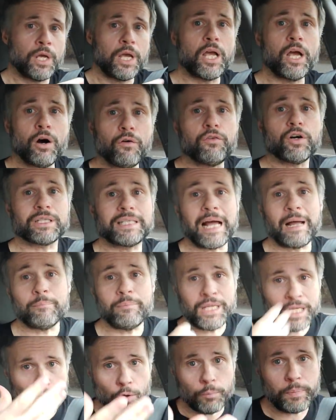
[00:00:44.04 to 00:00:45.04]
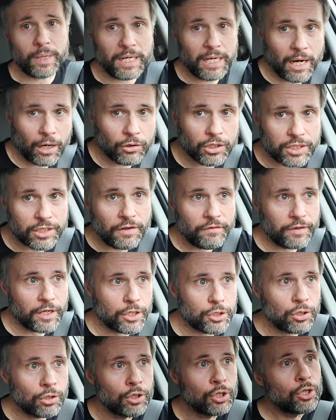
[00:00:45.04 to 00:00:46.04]
Eu vou dar a minha opinião nesse
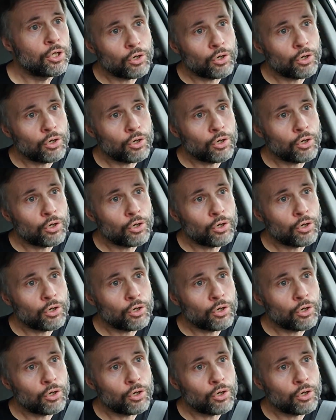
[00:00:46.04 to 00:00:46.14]
vídeo,